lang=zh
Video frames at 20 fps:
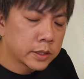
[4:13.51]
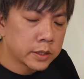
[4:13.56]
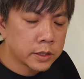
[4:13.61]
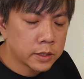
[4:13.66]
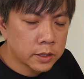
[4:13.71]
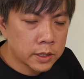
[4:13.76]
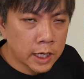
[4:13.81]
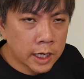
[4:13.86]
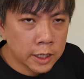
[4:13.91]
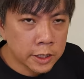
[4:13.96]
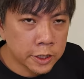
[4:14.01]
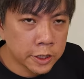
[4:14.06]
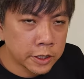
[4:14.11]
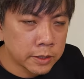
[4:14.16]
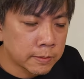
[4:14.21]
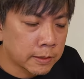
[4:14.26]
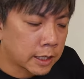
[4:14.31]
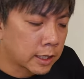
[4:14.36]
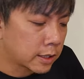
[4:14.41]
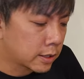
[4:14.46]
热拿
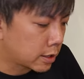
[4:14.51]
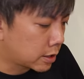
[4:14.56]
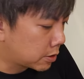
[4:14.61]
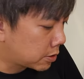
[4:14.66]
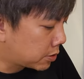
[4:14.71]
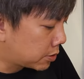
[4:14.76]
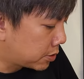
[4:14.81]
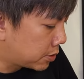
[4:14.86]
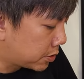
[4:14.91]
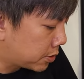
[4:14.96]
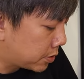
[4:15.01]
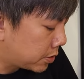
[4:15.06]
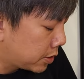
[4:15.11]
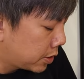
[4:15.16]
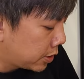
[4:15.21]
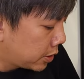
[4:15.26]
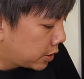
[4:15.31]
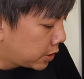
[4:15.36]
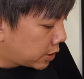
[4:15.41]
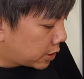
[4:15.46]
铁嘛，然后
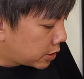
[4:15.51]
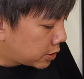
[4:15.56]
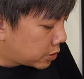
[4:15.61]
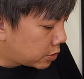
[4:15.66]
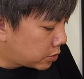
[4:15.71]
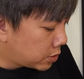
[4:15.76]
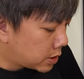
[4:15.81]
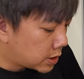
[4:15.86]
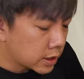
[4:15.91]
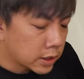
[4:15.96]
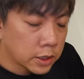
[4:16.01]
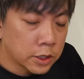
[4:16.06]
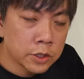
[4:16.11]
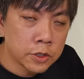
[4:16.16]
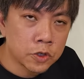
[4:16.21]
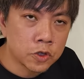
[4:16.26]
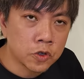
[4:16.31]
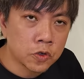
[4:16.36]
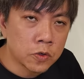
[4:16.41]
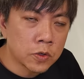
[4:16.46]
就整
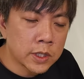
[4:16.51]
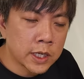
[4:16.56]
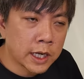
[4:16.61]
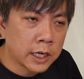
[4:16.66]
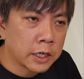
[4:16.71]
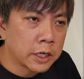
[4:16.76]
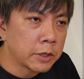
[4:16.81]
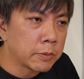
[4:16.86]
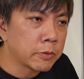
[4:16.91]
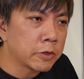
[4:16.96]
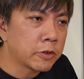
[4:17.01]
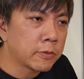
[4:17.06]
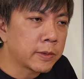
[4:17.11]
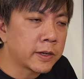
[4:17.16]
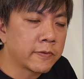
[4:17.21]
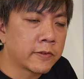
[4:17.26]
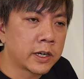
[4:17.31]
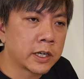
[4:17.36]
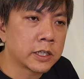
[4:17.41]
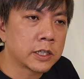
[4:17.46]
个手感你没有
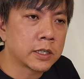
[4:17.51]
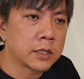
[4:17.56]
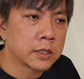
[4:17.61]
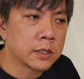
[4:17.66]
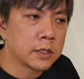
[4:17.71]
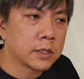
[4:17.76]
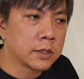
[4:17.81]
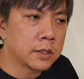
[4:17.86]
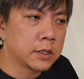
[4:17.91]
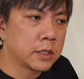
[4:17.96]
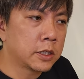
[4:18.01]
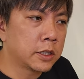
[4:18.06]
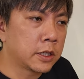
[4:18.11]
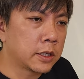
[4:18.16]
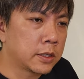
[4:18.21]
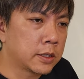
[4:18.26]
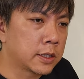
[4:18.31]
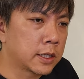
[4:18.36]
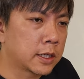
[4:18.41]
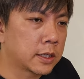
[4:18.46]
办法像之
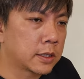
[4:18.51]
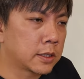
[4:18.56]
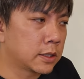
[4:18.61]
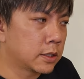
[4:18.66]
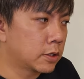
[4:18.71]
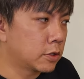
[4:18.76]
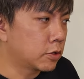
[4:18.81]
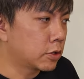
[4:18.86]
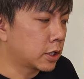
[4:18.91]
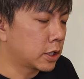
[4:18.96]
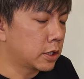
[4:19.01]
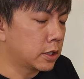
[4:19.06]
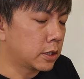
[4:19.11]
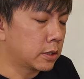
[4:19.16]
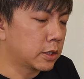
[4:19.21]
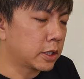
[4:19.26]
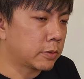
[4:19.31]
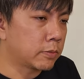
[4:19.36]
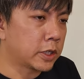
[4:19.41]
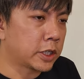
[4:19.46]
前这样子，就可
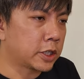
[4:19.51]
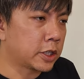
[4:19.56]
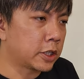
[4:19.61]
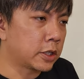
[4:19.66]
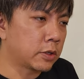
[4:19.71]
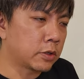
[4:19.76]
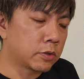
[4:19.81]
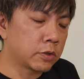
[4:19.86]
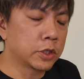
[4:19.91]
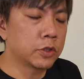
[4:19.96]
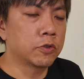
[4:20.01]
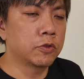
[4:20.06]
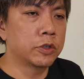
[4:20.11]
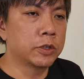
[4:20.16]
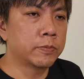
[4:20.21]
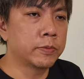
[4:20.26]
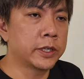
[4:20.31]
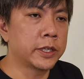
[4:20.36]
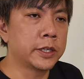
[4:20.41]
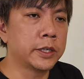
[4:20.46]
能你每天都会做
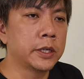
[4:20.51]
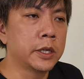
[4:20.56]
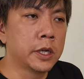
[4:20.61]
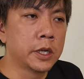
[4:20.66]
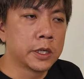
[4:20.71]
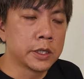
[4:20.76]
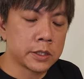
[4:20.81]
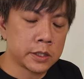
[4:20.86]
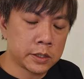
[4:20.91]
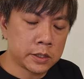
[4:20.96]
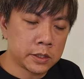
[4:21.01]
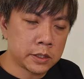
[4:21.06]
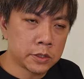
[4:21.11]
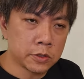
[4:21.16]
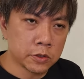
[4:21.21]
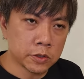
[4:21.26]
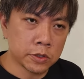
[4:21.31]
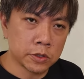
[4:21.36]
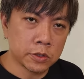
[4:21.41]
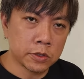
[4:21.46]
一杯，甚至
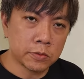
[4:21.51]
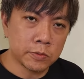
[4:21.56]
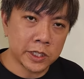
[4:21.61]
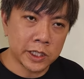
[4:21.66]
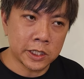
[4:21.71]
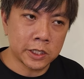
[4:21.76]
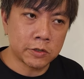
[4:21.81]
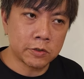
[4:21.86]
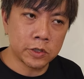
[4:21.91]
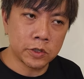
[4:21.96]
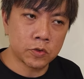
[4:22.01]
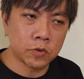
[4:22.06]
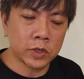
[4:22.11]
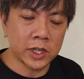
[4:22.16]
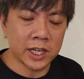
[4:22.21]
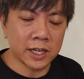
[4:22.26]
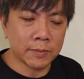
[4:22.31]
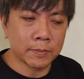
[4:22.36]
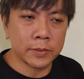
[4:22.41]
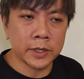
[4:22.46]
有时候每天会做
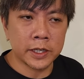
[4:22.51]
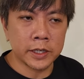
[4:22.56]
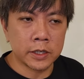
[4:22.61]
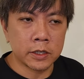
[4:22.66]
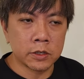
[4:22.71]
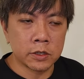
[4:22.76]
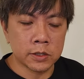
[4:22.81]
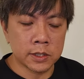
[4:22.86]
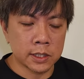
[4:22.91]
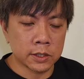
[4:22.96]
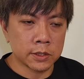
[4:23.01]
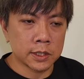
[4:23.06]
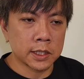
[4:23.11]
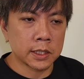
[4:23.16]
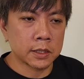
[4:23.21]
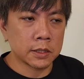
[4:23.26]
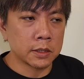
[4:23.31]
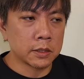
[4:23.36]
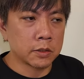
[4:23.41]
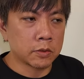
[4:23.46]
两杯。哦，早
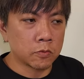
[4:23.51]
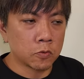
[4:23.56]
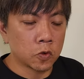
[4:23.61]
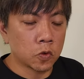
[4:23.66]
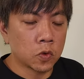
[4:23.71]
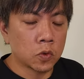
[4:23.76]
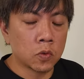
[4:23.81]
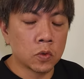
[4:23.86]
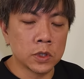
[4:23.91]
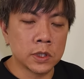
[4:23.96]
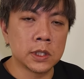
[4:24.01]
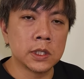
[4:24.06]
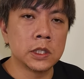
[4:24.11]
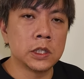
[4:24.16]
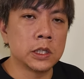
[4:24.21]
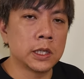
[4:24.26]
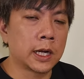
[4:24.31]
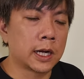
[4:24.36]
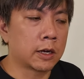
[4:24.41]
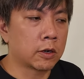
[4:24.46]
上我我自
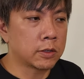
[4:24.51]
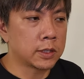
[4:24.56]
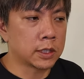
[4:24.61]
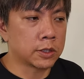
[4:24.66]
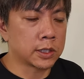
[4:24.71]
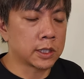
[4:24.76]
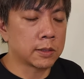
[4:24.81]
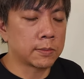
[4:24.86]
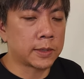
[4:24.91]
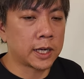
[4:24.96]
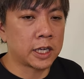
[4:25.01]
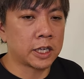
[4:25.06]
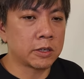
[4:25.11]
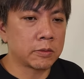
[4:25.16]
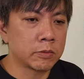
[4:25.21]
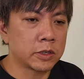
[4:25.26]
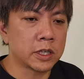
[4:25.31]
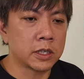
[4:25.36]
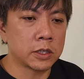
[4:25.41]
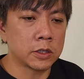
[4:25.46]
己啦，我早上拍
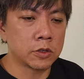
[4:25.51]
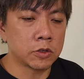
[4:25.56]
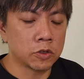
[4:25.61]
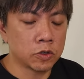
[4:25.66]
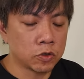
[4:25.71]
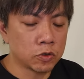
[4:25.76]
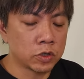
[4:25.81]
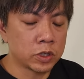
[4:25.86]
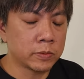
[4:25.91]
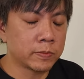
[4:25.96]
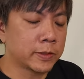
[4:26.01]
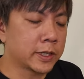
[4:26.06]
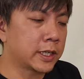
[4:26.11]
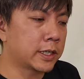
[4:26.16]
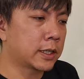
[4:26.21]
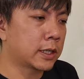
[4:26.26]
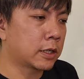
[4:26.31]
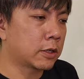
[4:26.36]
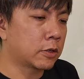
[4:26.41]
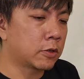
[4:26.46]
影片的时候做一
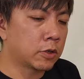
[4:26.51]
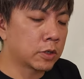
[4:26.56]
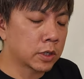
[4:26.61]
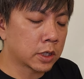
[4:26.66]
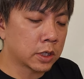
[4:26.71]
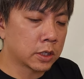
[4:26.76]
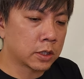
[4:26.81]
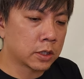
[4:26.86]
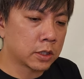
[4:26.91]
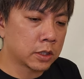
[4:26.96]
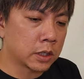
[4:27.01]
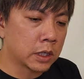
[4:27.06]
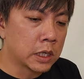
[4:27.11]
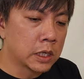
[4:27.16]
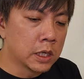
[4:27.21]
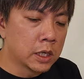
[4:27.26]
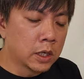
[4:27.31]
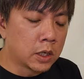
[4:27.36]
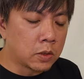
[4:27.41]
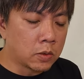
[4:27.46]
杯，然后可能
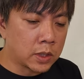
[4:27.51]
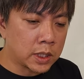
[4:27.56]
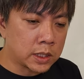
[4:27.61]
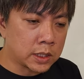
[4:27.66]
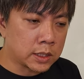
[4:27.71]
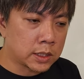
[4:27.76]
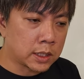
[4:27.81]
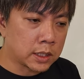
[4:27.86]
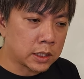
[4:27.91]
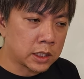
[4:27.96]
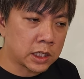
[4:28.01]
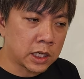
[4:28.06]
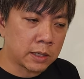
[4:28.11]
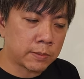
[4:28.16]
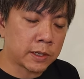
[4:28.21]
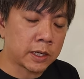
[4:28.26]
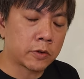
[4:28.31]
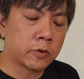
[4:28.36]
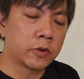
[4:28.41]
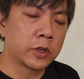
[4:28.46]
晚上下
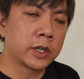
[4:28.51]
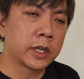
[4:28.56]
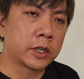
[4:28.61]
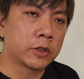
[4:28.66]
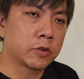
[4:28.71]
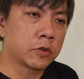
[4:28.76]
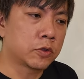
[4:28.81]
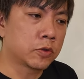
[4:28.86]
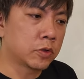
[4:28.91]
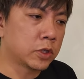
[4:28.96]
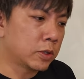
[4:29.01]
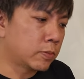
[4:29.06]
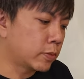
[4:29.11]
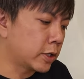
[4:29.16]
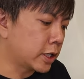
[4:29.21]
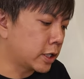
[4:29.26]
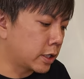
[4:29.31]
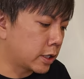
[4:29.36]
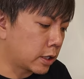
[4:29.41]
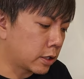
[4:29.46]
班回来又做一
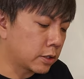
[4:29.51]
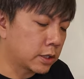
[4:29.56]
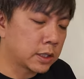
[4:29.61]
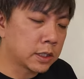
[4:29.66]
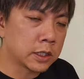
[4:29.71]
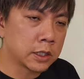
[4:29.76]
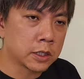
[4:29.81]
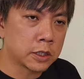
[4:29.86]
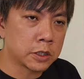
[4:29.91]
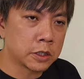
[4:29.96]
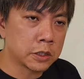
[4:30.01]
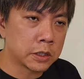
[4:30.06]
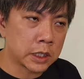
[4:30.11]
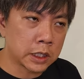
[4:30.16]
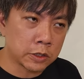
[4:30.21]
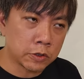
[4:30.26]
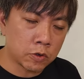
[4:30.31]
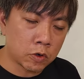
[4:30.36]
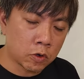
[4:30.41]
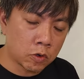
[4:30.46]
杯，然后自己喝。
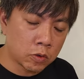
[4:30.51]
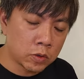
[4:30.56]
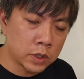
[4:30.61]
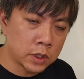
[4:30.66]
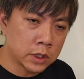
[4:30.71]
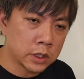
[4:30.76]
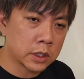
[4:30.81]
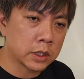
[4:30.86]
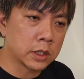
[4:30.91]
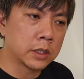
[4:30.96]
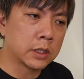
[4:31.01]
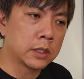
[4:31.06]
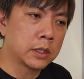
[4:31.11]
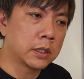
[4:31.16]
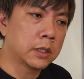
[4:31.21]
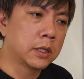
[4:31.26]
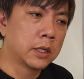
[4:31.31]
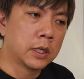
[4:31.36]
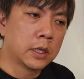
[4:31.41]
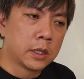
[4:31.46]
偶尔可
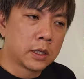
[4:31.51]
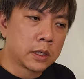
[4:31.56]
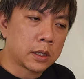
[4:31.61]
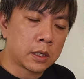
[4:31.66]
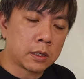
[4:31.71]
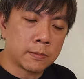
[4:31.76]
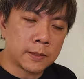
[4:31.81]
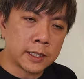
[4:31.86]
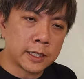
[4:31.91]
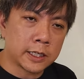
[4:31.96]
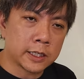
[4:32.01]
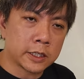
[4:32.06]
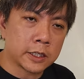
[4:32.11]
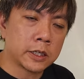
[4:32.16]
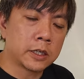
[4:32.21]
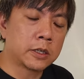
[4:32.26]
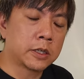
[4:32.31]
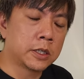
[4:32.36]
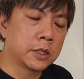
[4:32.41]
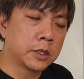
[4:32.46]
能老板娘也
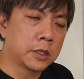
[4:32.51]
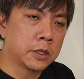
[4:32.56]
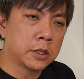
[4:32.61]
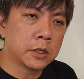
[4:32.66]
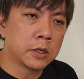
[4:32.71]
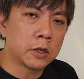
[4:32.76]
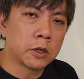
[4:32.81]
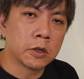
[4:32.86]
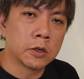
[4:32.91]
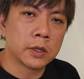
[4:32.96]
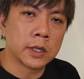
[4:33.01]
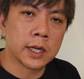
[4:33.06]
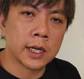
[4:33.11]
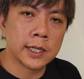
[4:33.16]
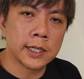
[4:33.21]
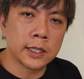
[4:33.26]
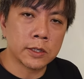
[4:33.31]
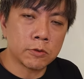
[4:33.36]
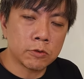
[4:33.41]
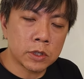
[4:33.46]
要喝，哦，她
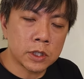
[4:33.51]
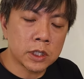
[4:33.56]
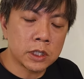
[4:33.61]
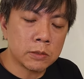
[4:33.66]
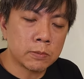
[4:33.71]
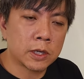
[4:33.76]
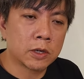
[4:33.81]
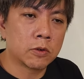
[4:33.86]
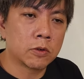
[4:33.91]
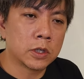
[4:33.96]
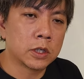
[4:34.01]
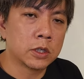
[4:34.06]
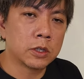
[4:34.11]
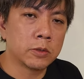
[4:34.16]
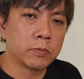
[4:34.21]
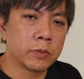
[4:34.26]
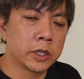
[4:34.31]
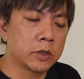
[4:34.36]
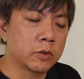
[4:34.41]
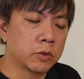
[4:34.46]
也愿意帮我喝
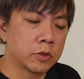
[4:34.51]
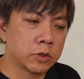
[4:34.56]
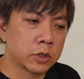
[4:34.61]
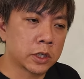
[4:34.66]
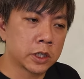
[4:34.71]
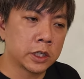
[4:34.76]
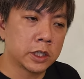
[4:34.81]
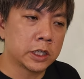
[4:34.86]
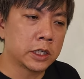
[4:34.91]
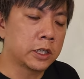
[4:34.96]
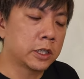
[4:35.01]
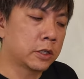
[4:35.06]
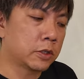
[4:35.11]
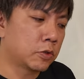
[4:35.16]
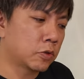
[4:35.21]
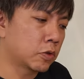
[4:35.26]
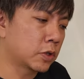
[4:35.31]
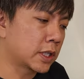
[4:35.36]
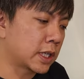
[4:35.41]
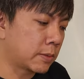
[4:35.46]
一杯，我就可以一
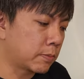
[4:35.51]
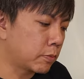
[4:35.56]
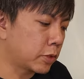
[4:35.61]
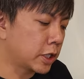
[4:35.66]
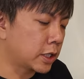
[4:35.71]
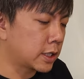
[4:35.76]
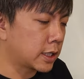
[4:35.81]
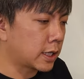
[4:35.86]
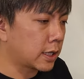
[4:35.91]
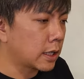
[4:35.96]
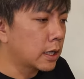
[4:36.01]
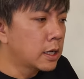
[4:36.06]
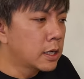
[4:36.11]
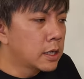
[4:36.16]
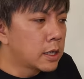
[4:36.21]
天做三杯这样。